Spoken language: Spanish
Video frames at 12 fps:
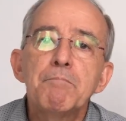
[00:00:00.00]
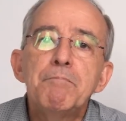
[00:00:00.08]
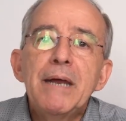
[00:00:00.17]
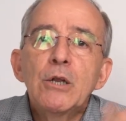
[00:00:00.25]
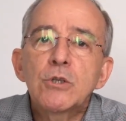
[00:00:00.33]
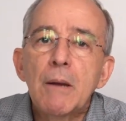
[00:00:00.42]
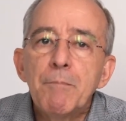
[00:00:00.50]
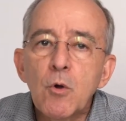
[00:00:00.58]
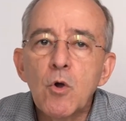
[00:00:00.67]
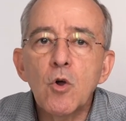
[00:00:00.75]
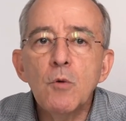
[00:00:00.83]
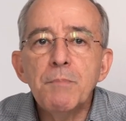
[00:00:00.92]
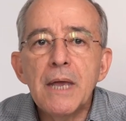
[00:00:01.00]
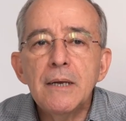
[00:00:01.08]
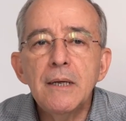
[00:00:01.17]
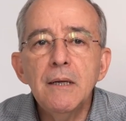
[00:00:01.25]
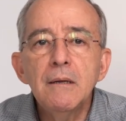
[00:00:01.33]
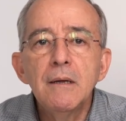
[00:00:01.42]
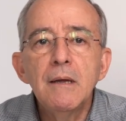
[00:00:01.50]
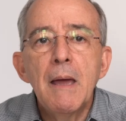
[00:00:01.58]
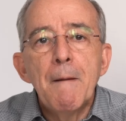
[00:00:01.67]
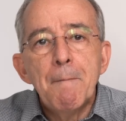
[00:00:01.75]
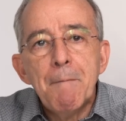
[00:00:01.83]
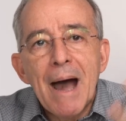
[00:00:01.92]
pero tampoco conviene
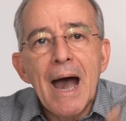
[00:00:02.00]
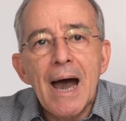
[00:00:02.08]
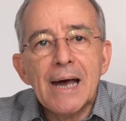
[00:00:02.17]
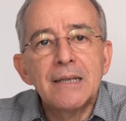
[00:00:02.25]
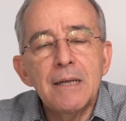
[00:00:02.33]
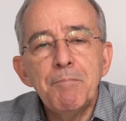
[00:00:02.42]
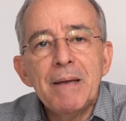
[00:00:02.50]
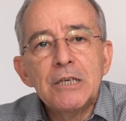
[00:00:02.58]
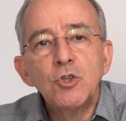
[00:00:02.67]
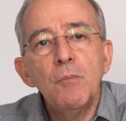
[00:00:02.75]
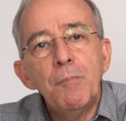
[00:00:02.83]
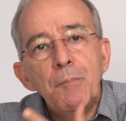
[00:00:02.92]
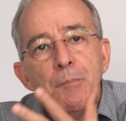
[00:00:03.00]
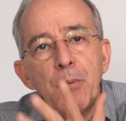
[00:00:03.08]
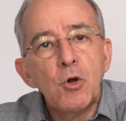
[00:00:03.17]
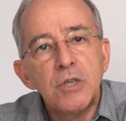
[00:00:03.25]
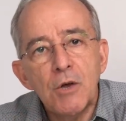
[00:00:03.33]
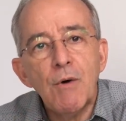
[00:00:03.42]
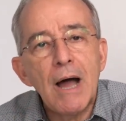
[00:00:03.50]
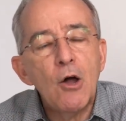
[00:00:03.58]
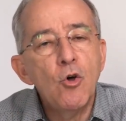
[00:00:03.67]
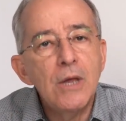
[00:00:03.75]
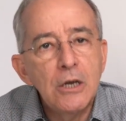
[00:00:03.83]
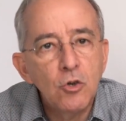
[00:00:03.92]
bajar de peso por
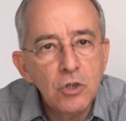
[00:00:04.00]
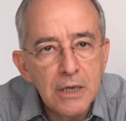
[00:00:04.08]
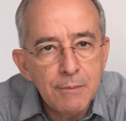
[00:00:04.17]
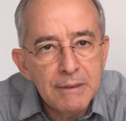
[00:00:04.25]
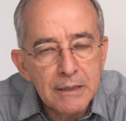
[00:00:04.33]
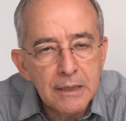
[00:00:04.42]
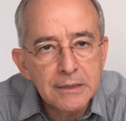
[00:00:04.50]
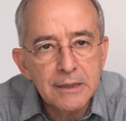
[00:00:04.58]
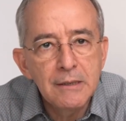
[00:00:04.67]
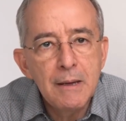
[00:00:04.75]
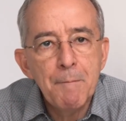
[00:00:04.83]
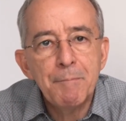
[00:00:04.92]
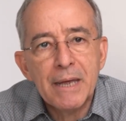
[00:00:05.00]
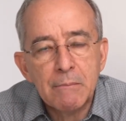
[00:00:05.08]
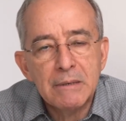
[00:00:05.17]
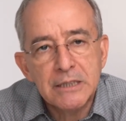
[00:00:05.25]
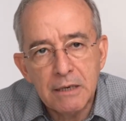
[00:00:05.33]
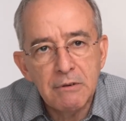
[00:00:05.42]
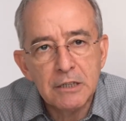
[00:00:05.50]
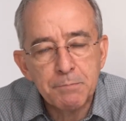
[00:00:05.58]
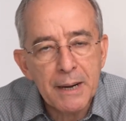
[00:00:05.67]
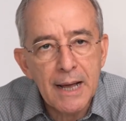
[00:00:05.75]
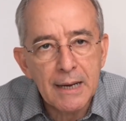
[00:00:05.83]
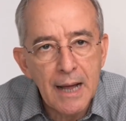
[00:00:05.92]
debajo de los límites permisibles
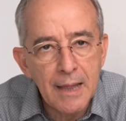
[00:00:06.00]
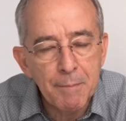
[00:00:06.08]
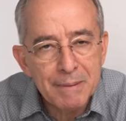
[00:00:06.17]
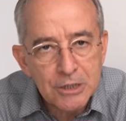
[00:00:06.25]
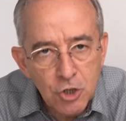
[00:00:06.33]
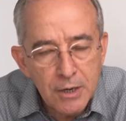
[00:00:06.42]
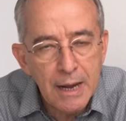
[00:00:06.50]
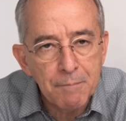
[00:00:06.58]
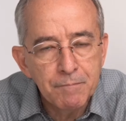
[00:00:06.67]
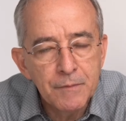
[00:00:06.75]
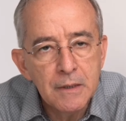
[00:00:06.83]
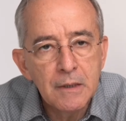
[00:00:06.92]
para cada persona,